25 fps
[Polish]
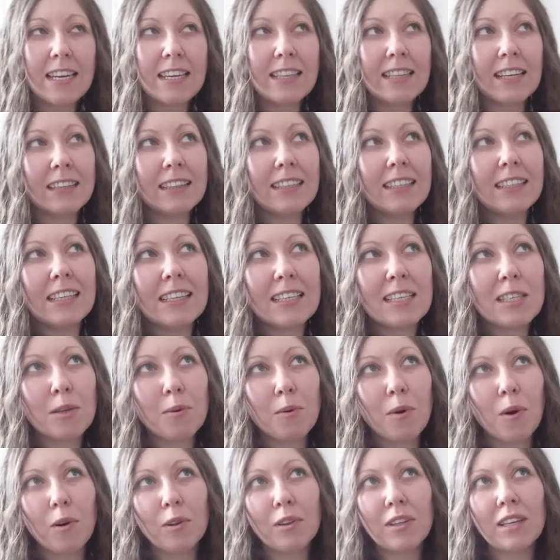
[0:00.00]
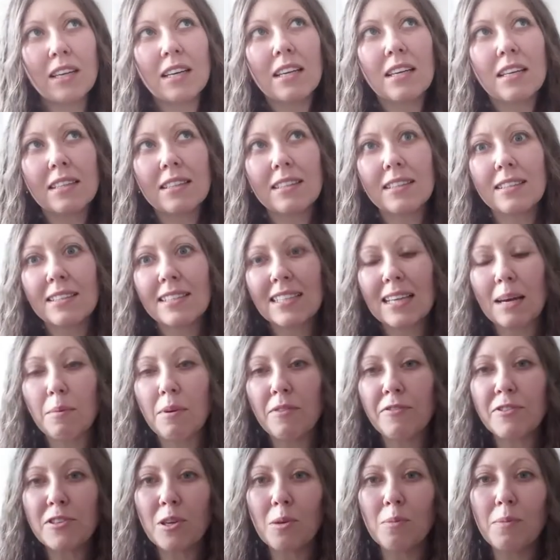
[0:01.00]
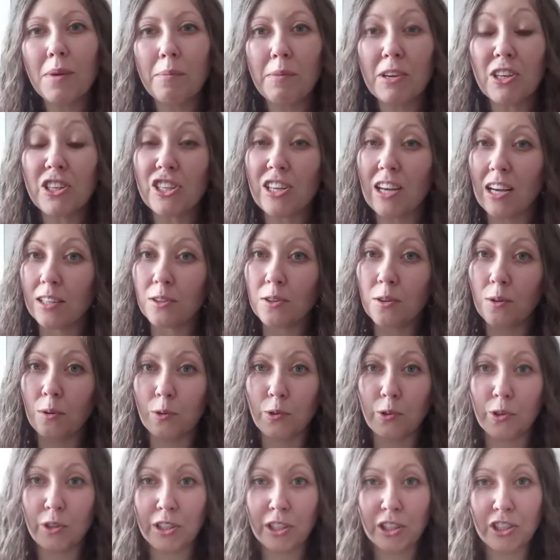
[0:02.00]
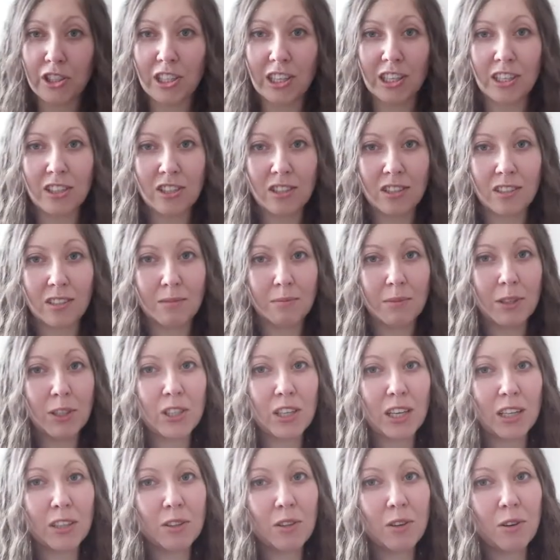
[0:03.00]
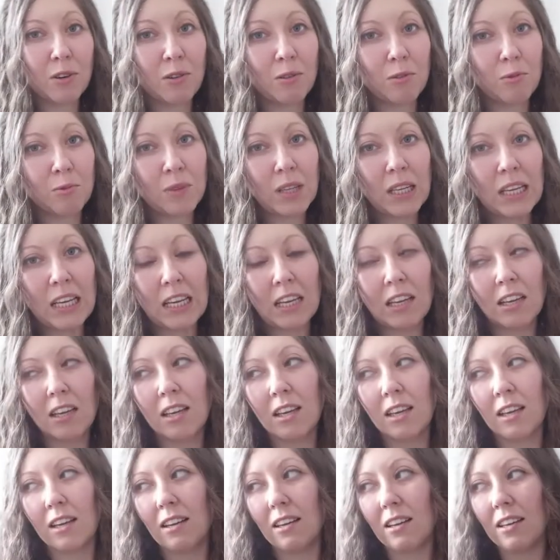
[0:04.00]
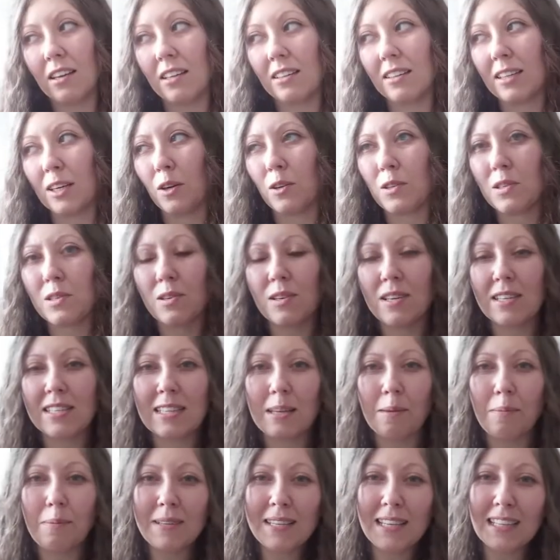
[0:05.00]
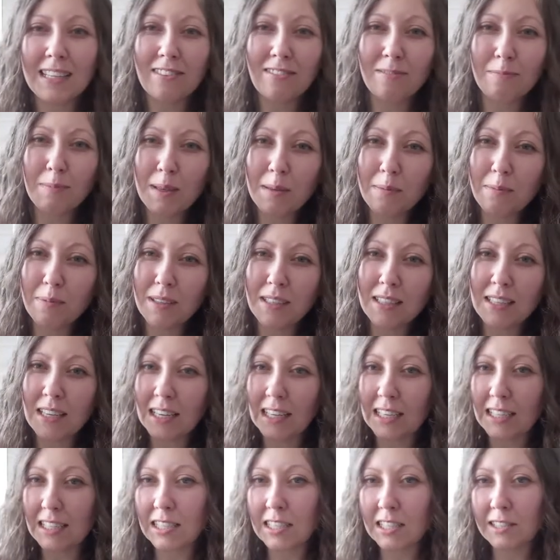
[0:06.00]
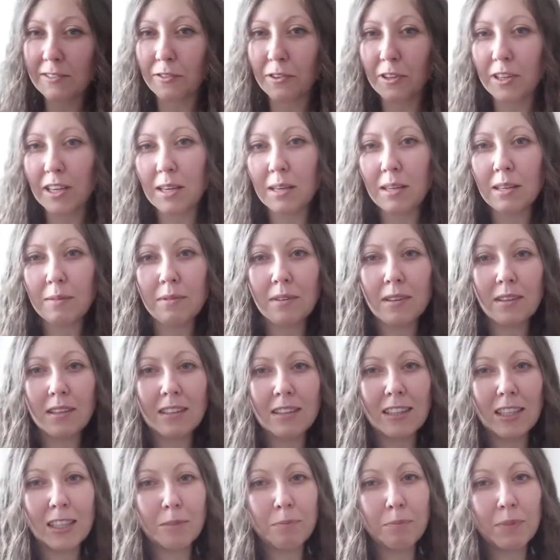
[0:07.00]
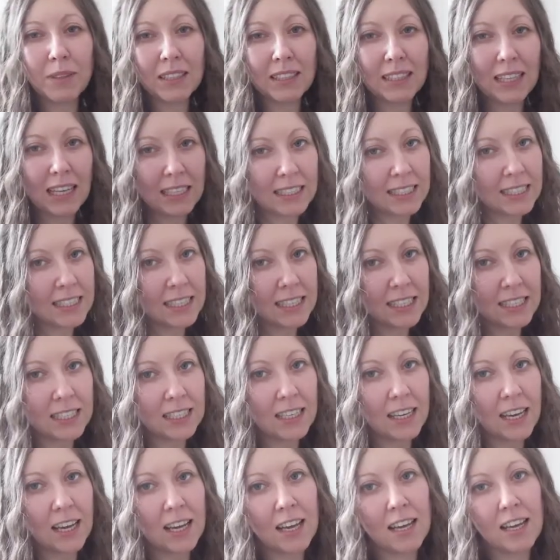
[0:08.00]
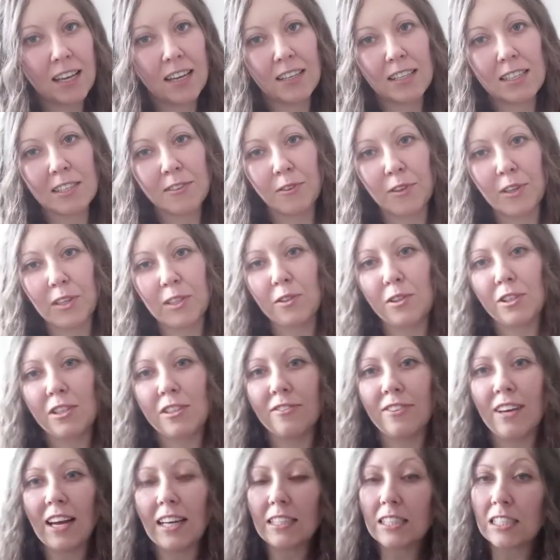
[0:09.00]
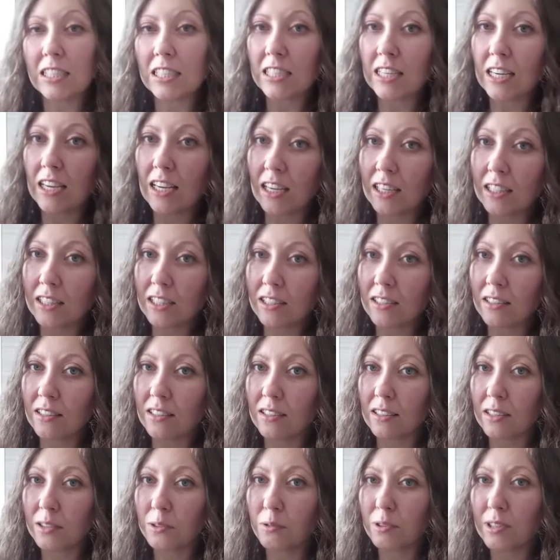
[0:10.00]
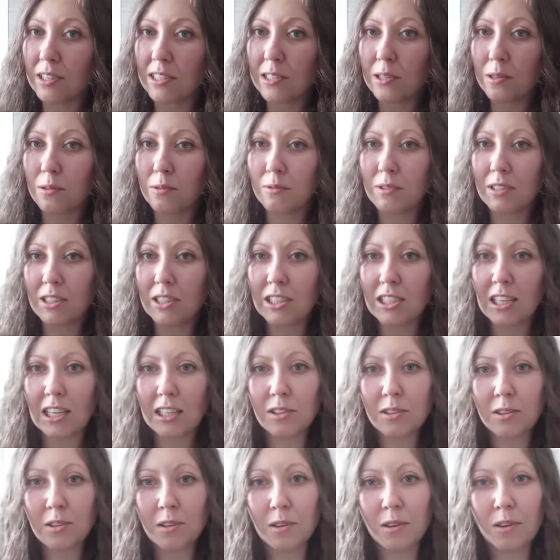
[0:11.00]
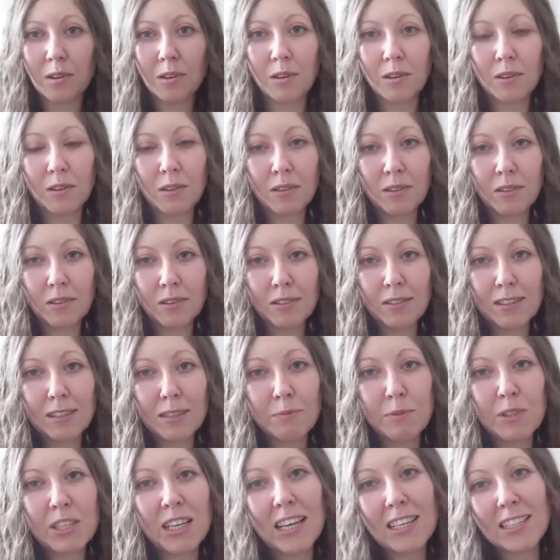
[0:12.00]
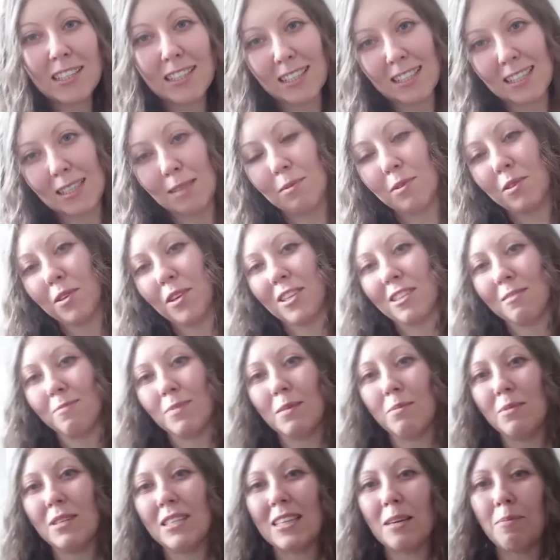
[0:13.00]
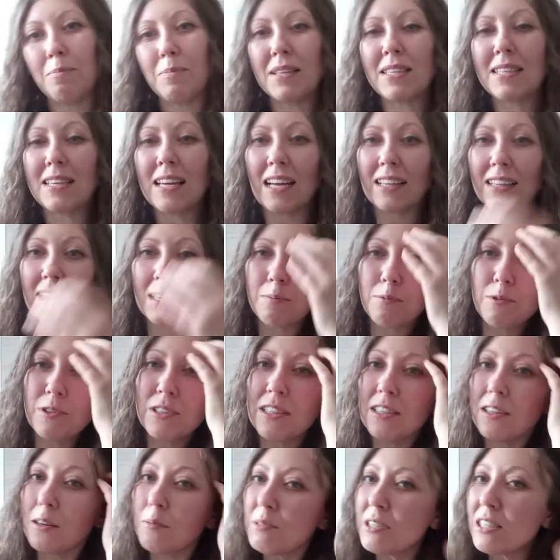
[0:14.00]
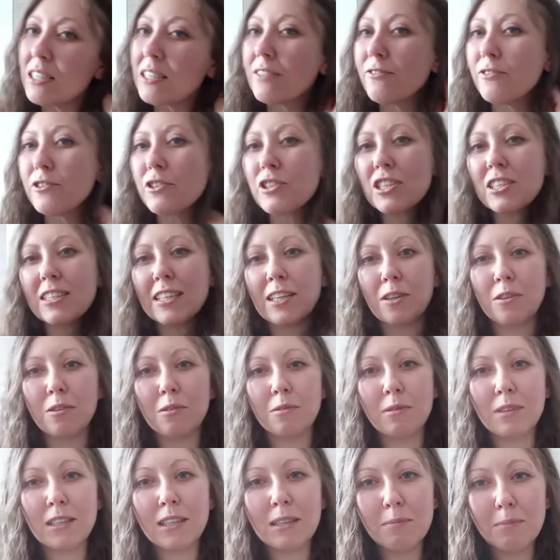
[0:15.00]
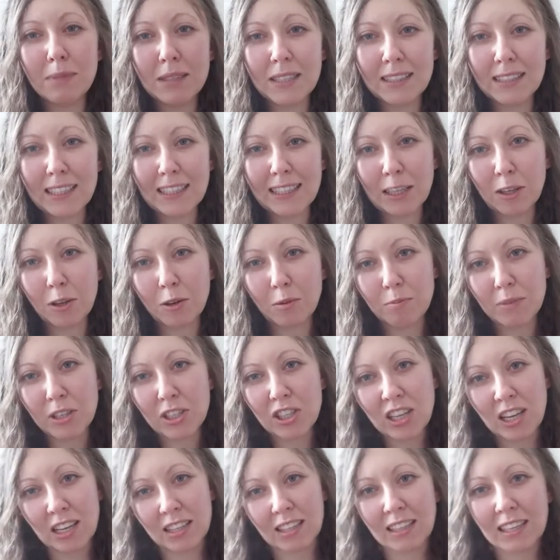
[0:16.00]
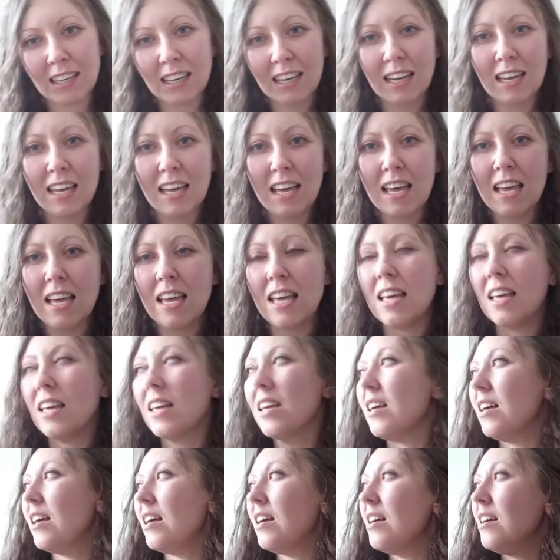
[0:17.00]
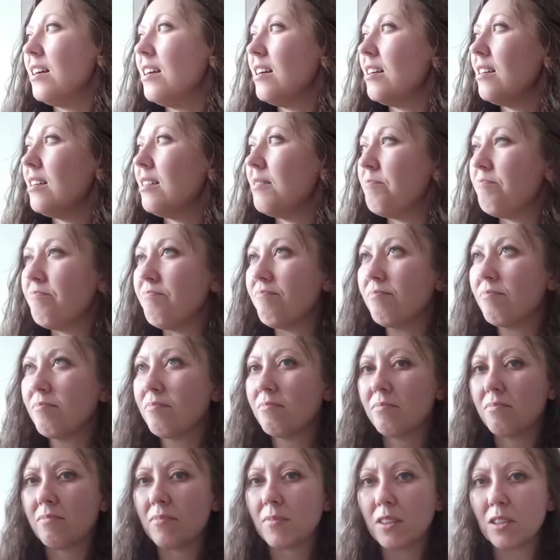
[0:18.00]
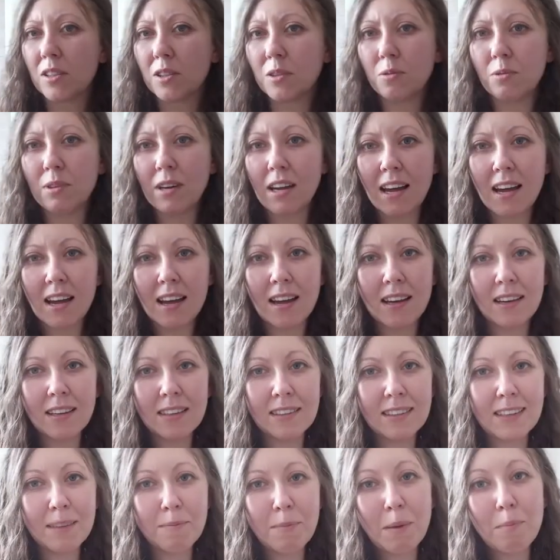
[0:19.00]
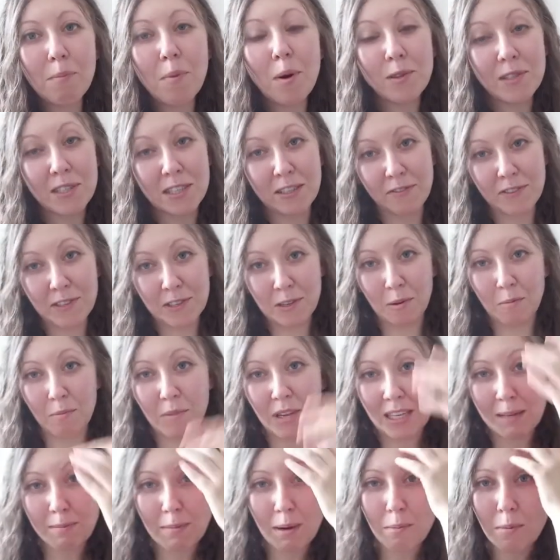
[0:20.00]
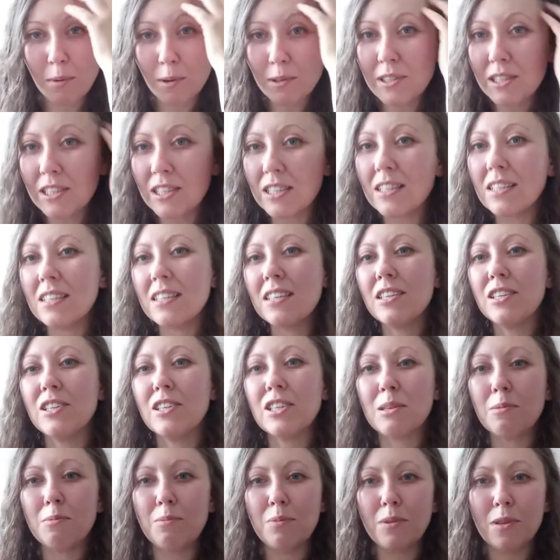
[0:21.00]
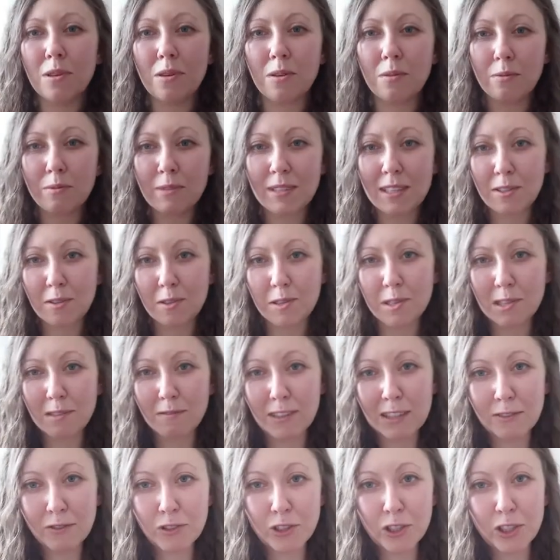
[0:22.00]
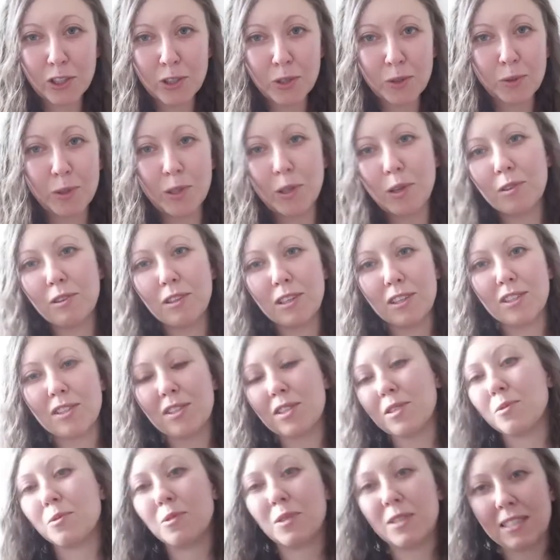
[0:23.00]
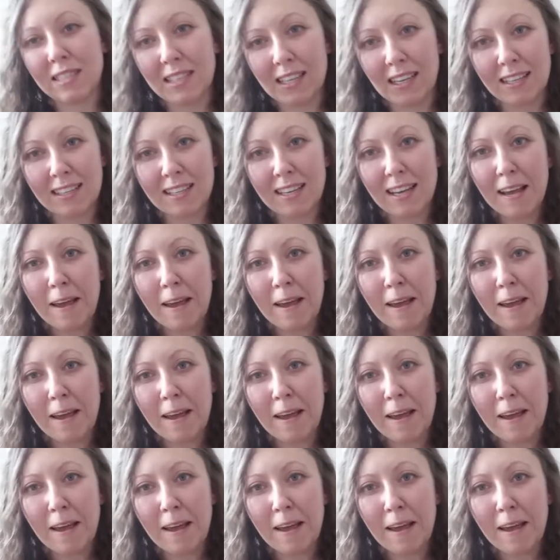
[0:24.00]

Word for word: na tyle są one same w sobie mieszanką różnych rzeczy, mieszanką y, tego, co jest napisane w Biblii, jakiejś swojej interpretacji swoich doświadczeń, y, które są nierzadko sprzeczne z tym, co jest w Biblii napisane, i później robi się, tworzy się taką hybrydę, taką mieszankę, y, mm, która nie ma mocy w sobie, nie ma mocy, żeby ją zastosować w życiu i odnieść sukces.